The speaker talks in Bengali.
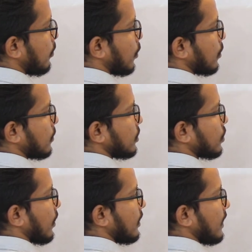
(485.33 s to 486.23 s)
পরবর্তী
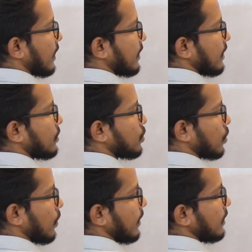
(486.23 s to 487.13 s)
ছয়টি এখানে গিয়ে
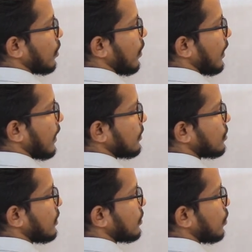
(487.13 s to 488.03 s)
যুক্ত হবে এই ছয় এখানে
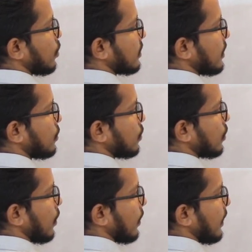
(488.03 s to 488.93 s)
যদি দুইয়ের সাথে
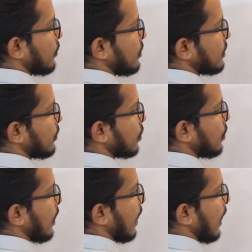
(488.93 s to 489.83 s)
যুক্ত হয় এটা হয়ে যাবে কত
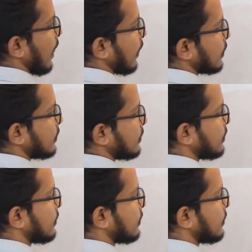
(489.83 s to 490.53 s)
আট